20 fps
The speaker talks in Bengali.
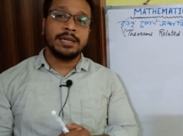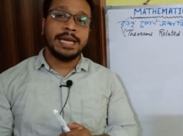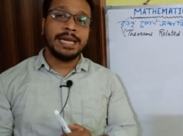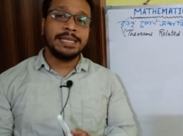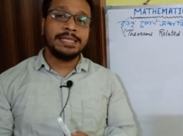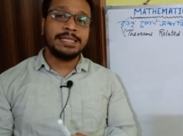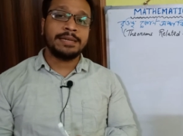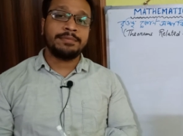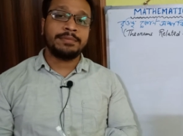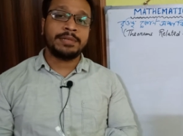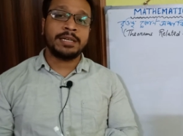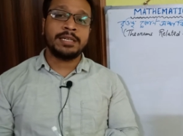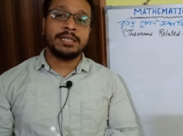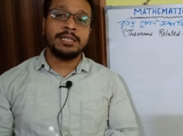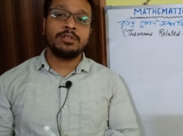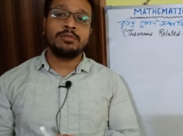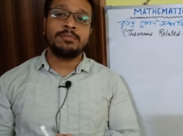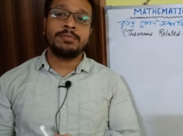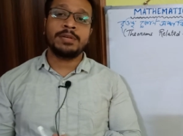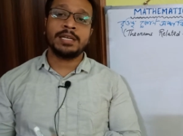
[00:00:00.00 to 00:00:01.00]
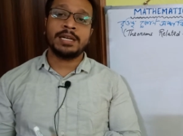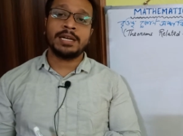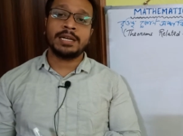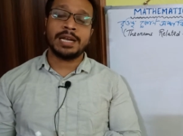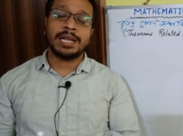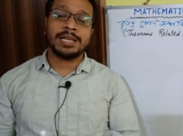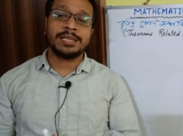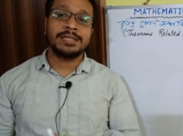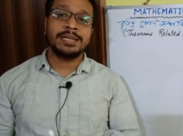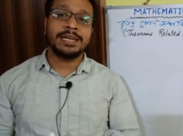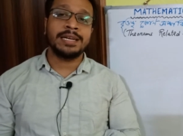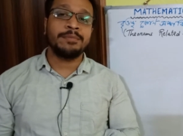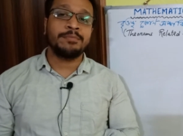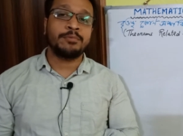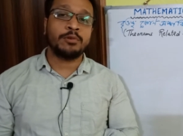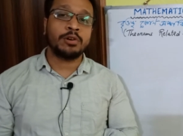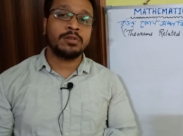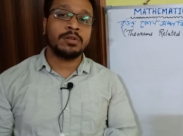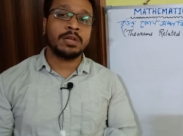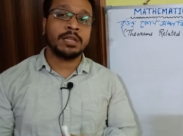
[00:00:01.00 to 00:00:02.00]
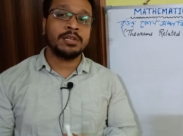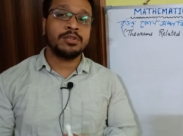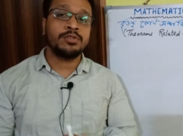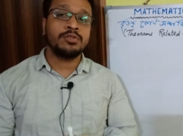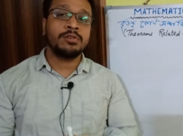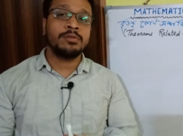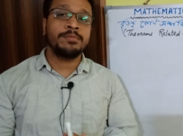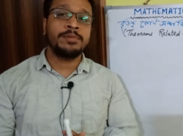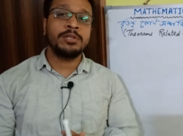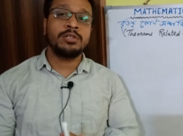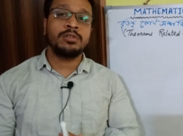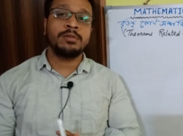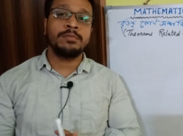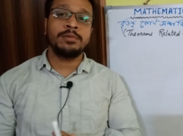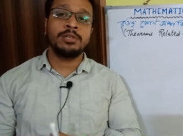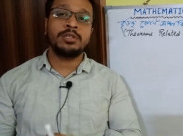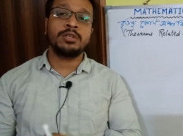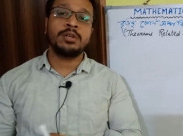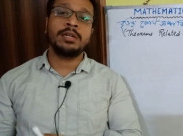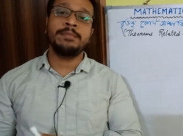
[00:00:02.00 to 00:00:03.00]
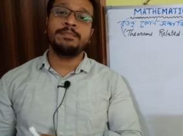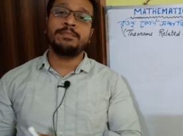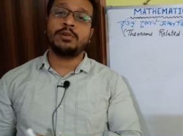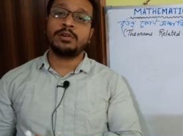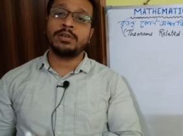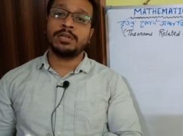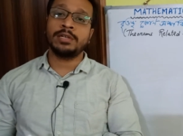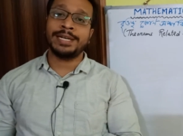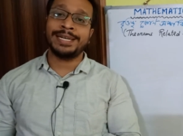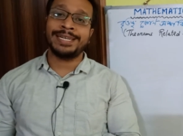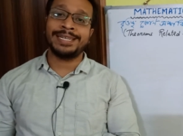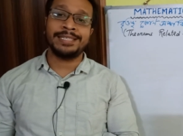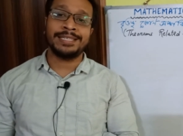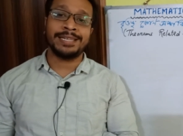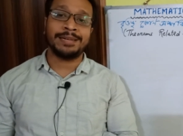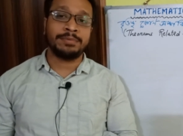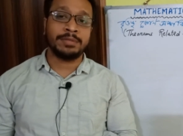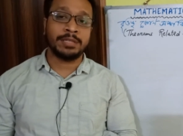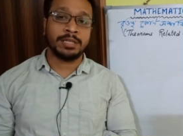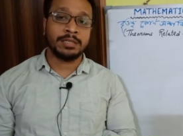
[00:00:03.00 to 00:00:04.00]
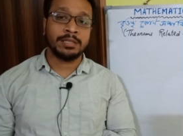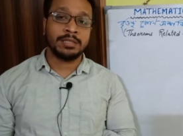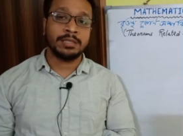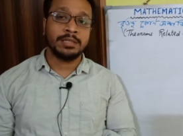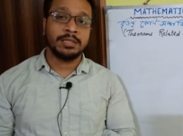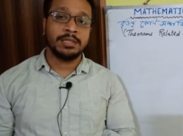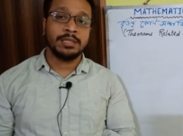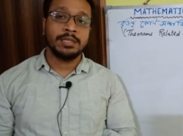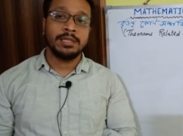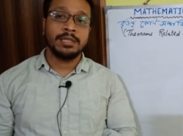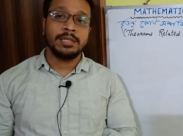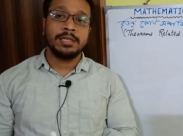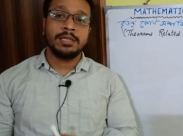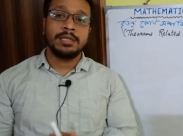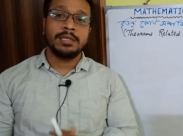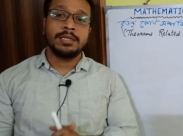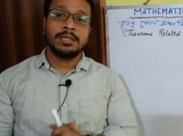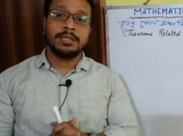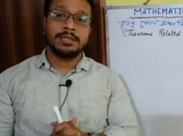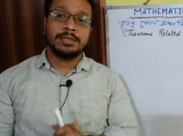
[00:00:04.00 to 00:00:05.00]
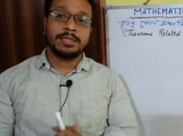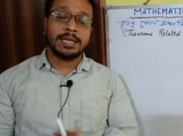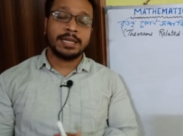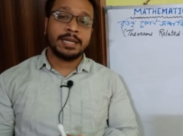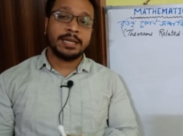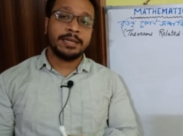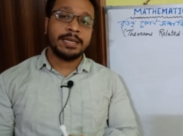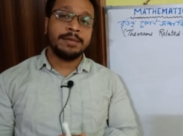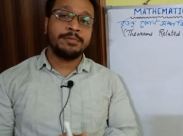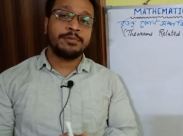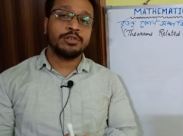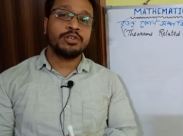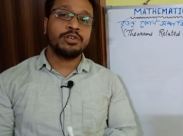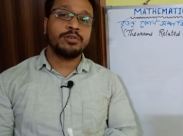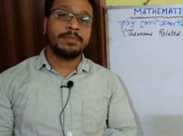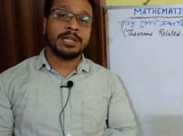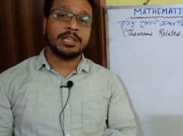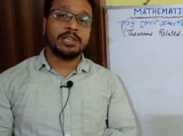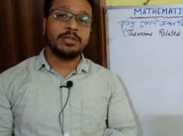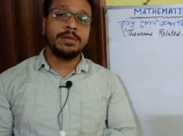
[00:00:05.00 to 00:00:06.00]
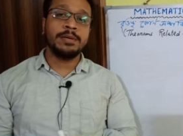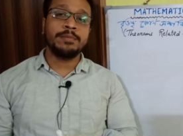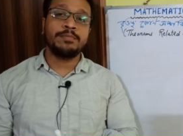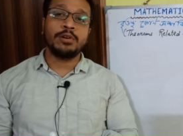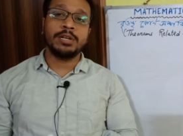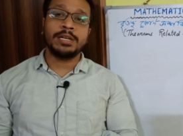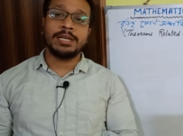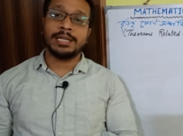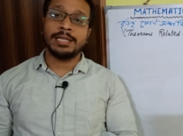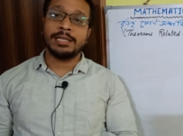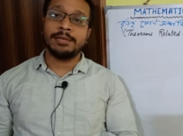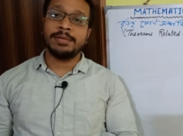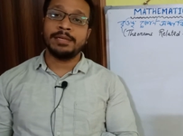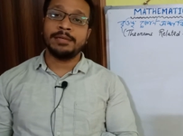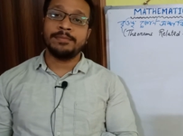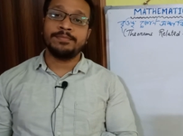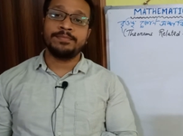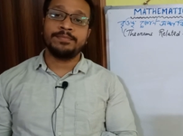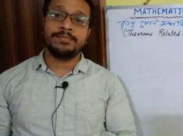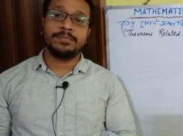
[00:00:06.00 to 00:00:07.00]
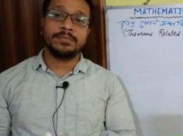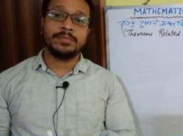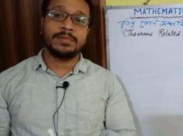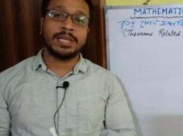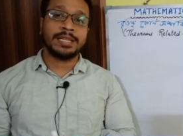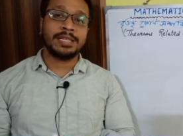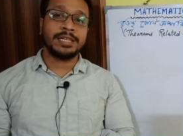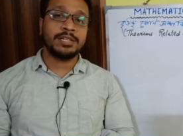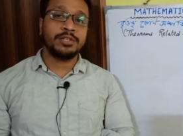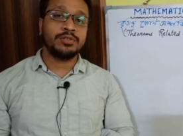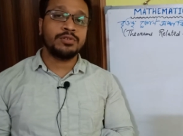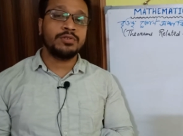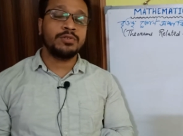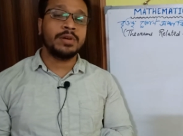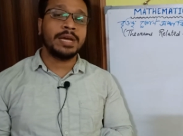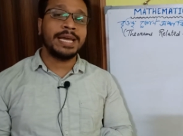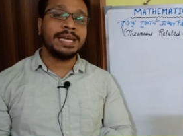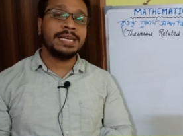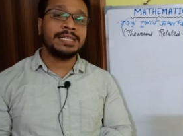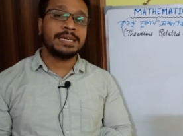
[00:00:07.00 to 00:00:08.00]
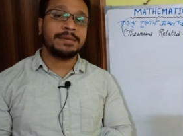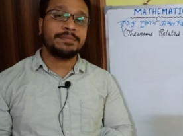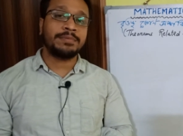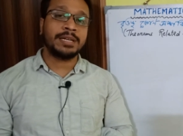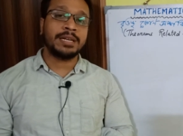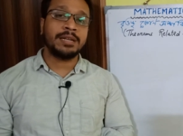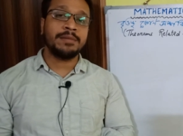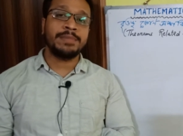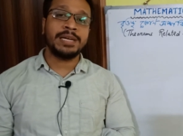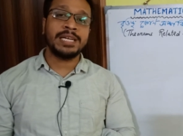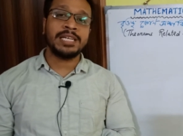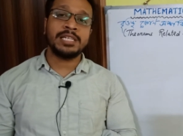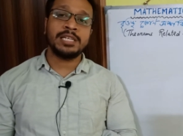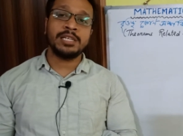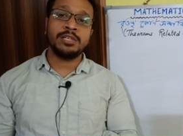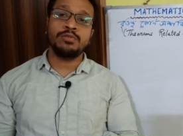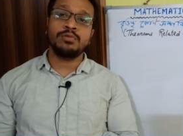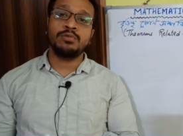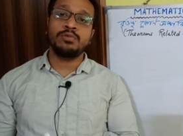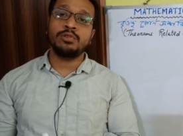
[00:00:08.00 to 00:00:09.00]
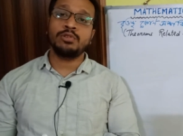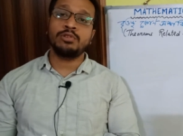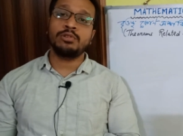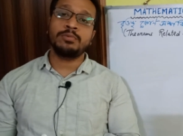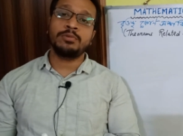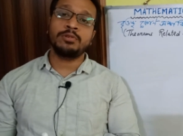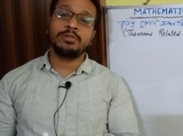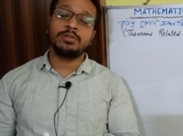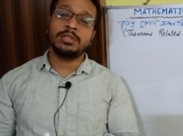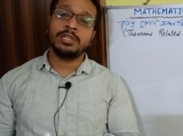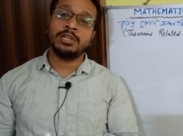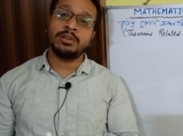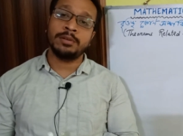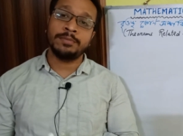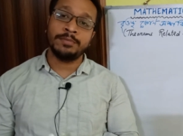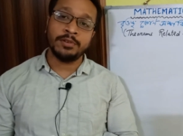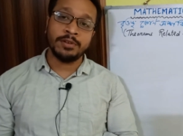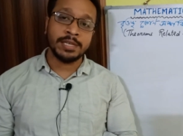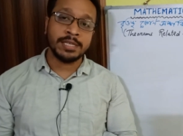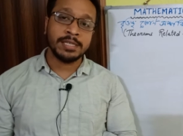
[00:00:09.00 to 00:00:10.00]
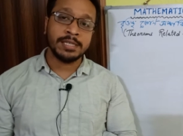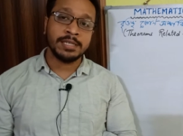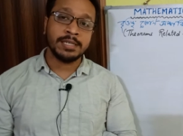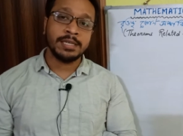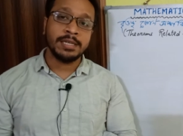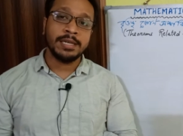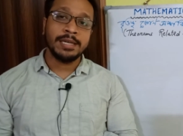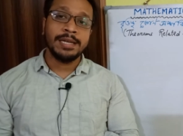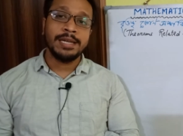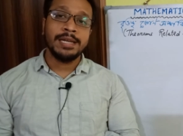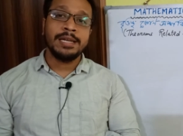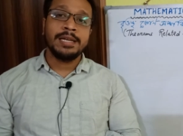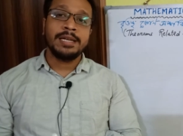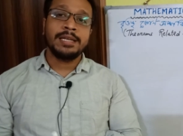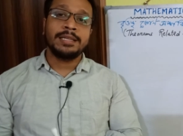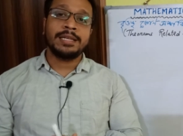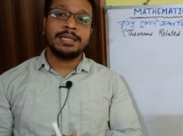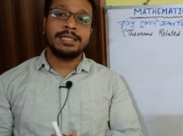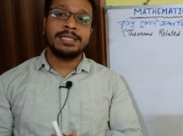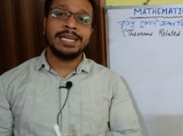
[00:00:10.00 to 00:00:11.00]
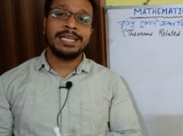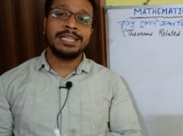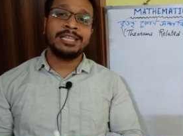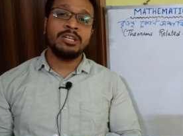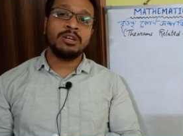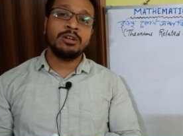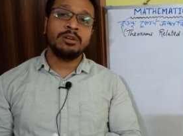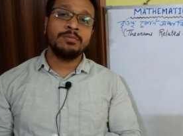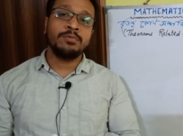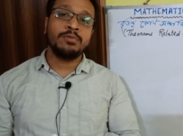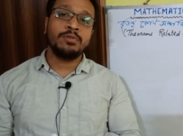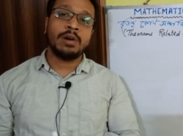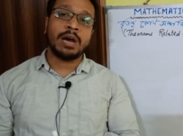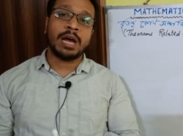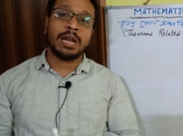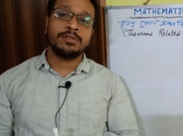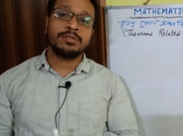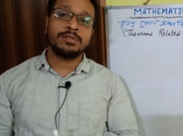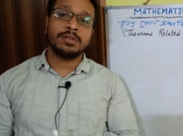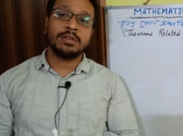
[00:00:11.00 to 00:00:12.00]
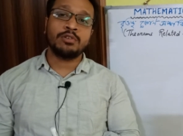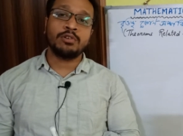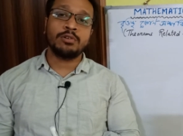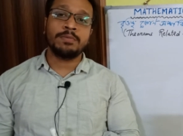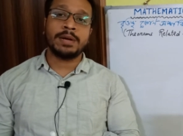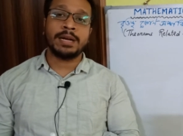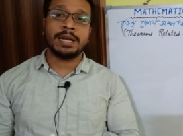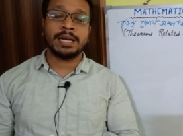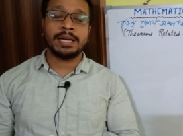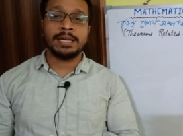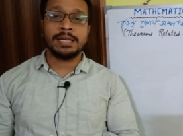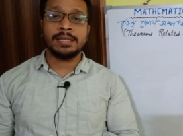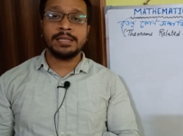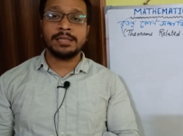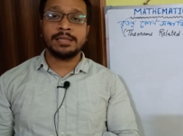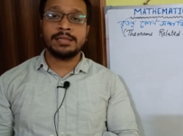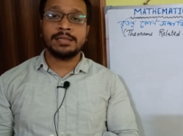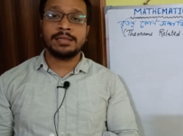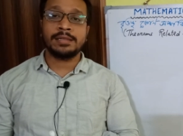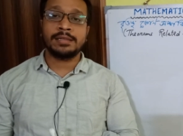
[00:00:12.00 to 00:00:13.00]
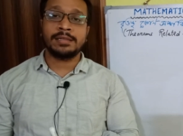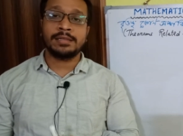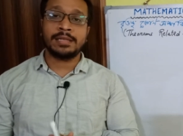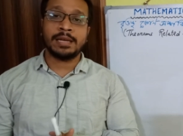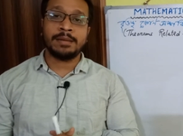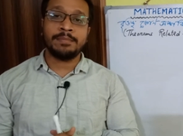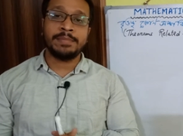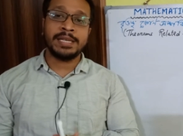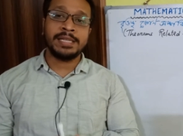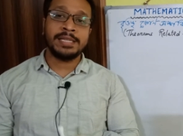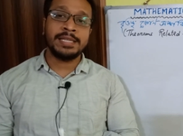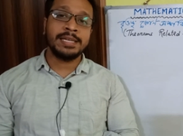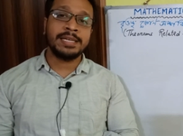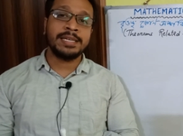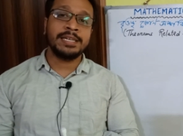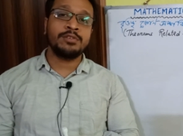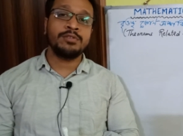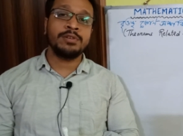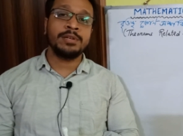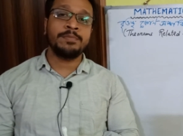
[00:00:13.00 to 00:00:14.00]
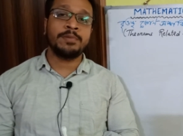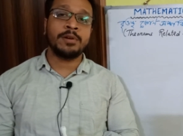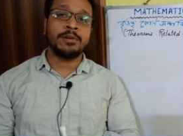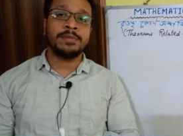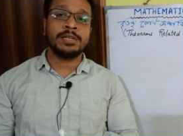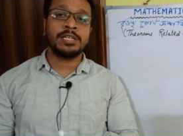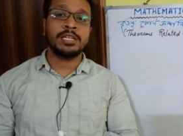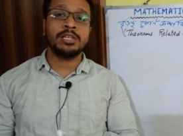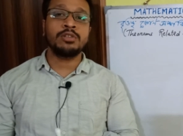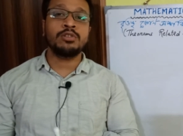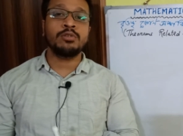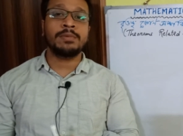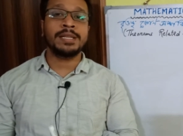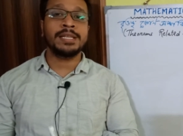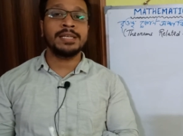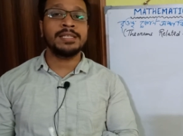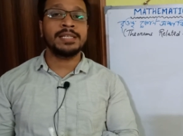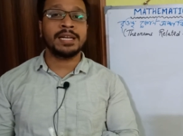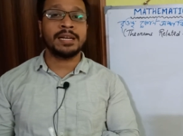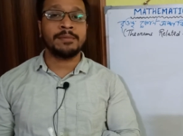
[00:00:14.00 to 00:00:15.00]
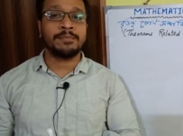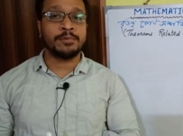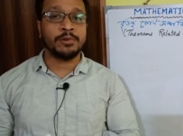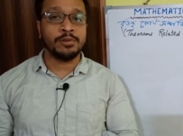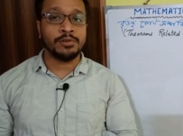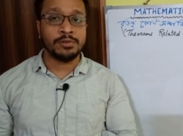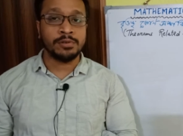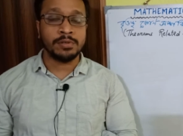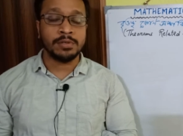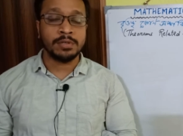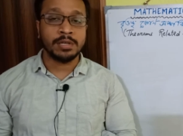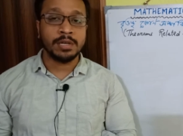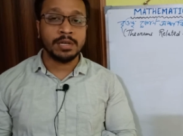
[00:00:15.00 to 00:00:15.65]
এই চ্যাপ্টারটি তোমরা যারা ক্লাস টেনে পড়ো তাদের জন্য ভীষণ ভীষণ ইম্পর্ট্যান্ট একটি চ্যাপ্টার যারা এবছর মাধ্যমিক পরীক্ষা দেবে তাদের জন্য এই চ্যাপ্টারে বেশ কিছু গুরুত্বপূর্ণ থিওরেম রয়েছে তা সেই থিওরেমগুলো আলোচনা করবার আগে তার বেসিক কিছু ইনফরমেশান তোমাদের জানা প্রয়োজন